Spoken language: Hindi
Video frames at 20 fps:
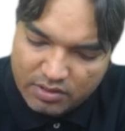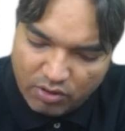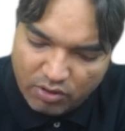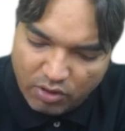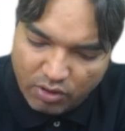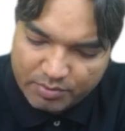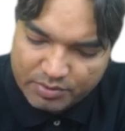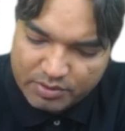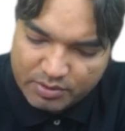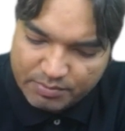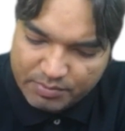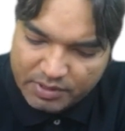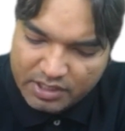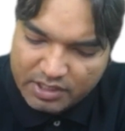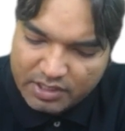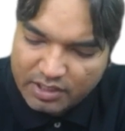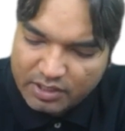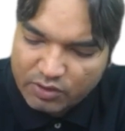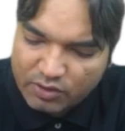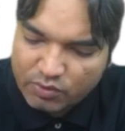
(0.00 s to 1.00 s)
ऑप्शन बी
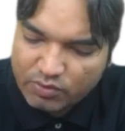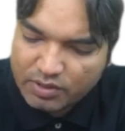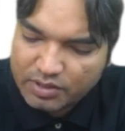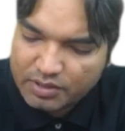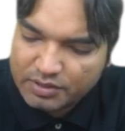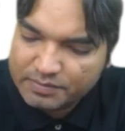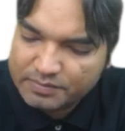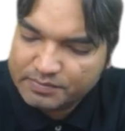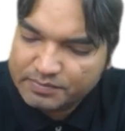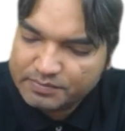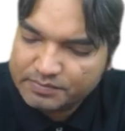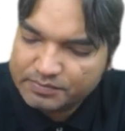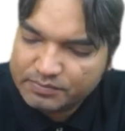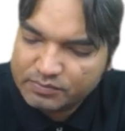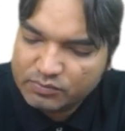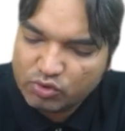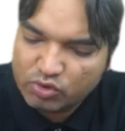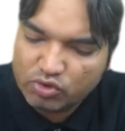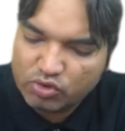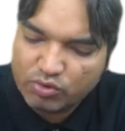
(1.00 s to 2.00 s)
करेक्ट होगा
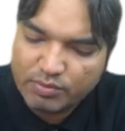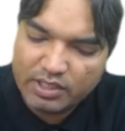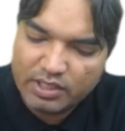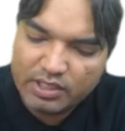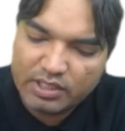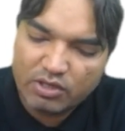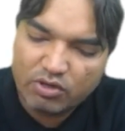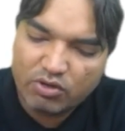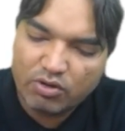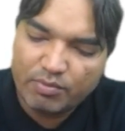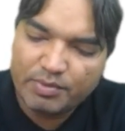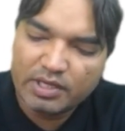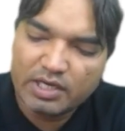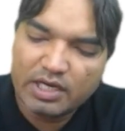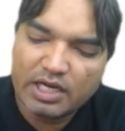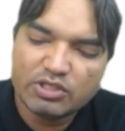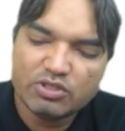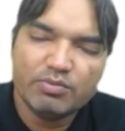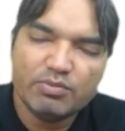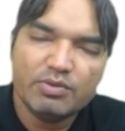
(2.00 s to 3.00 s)
तो जोमेटिकल और ऑप्टिकल
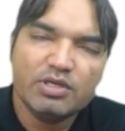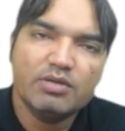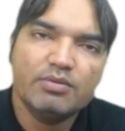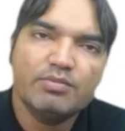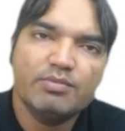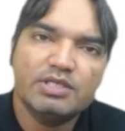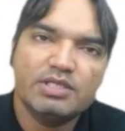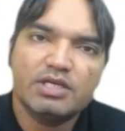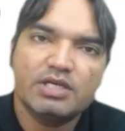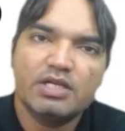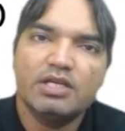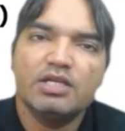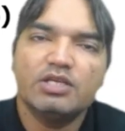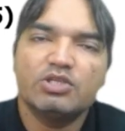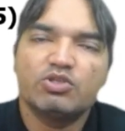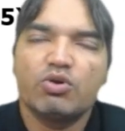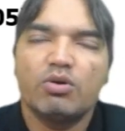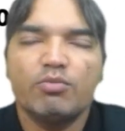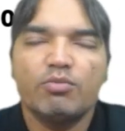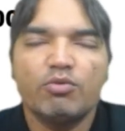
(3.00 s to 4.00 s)
आइसोमरिज्म बेसिकली
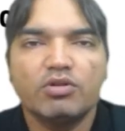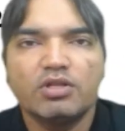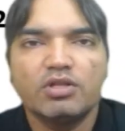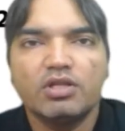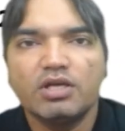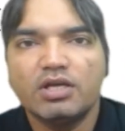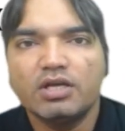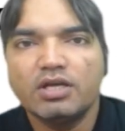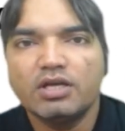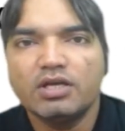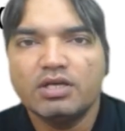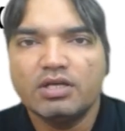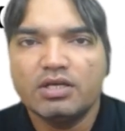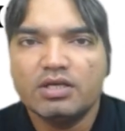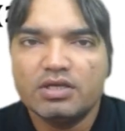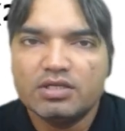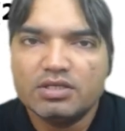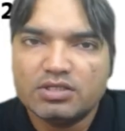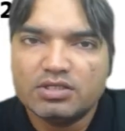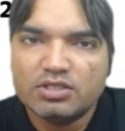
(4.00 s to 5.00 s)
इसको हम बोलते हैं
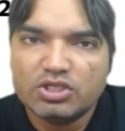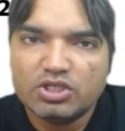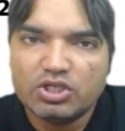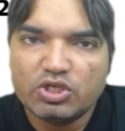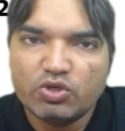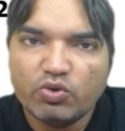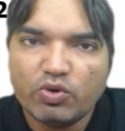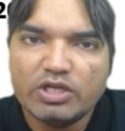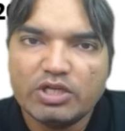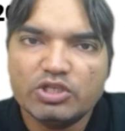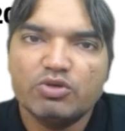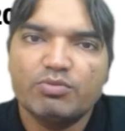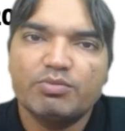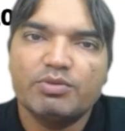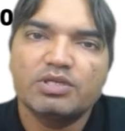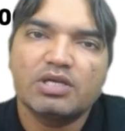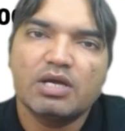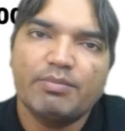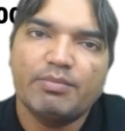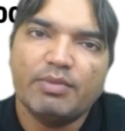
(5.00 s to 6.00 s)
स्टीरियो आइसोमर
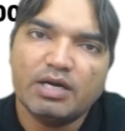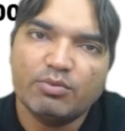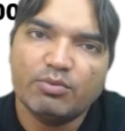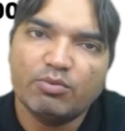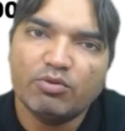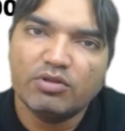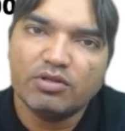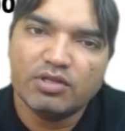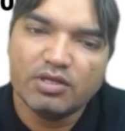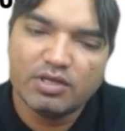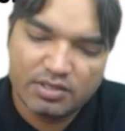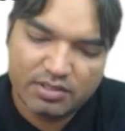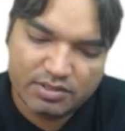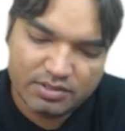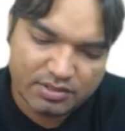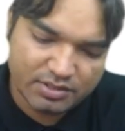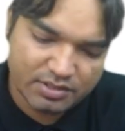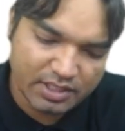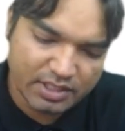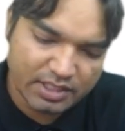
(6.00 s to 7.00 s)
का पार्ट बोलते हैं
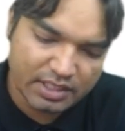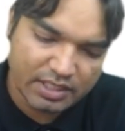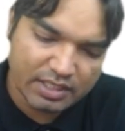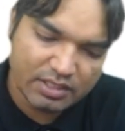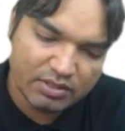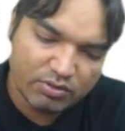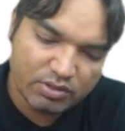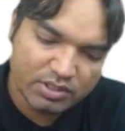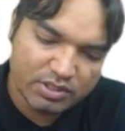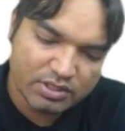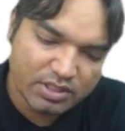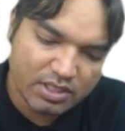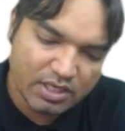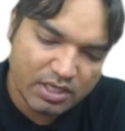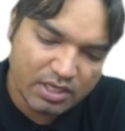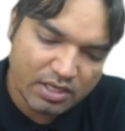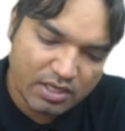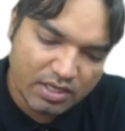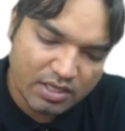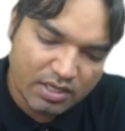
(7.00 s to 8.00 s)
ठीक है तो इसका
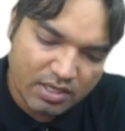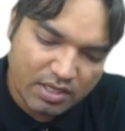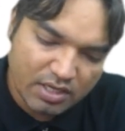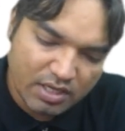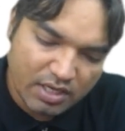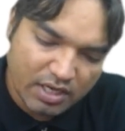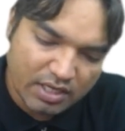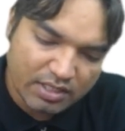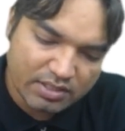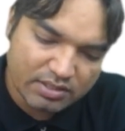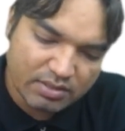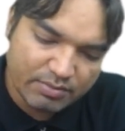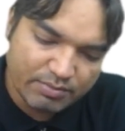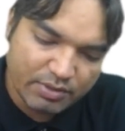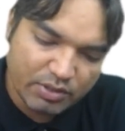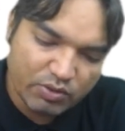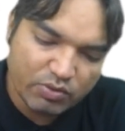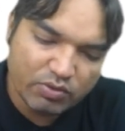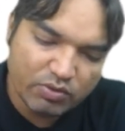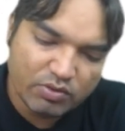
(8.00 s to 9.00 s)
आंसर बी
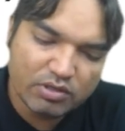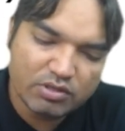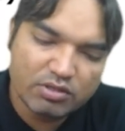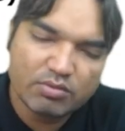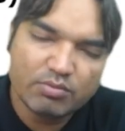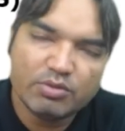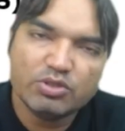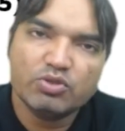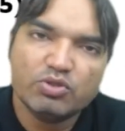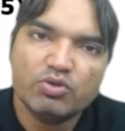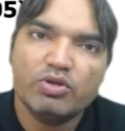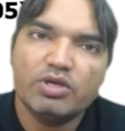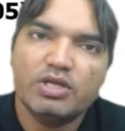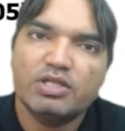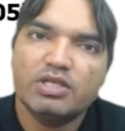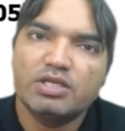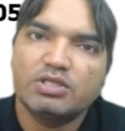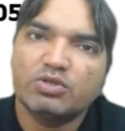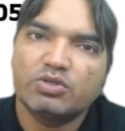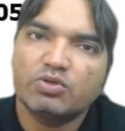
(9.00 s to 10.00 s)
होगा तो बच्चों ये
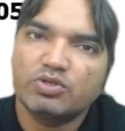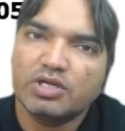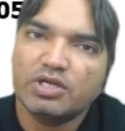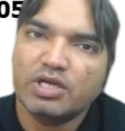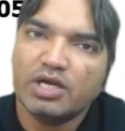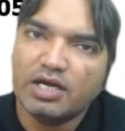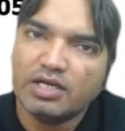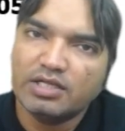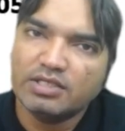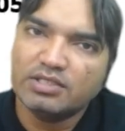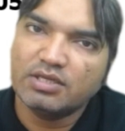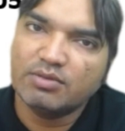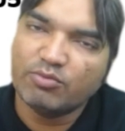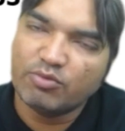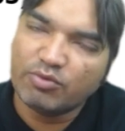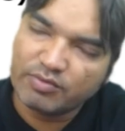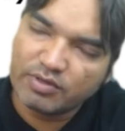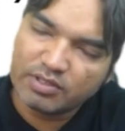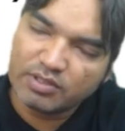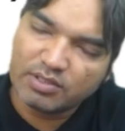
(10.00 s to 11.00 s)
था इस क्वेश्चन आंसर मूव
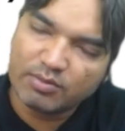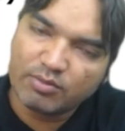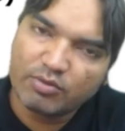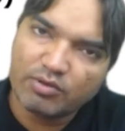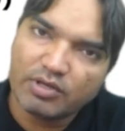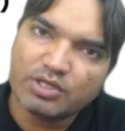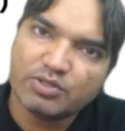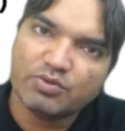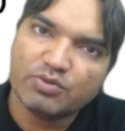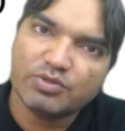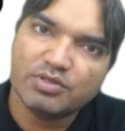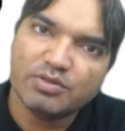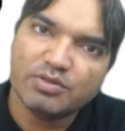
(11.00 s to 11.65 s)
करते हम लोग नेक्स्ट क्वेश्चन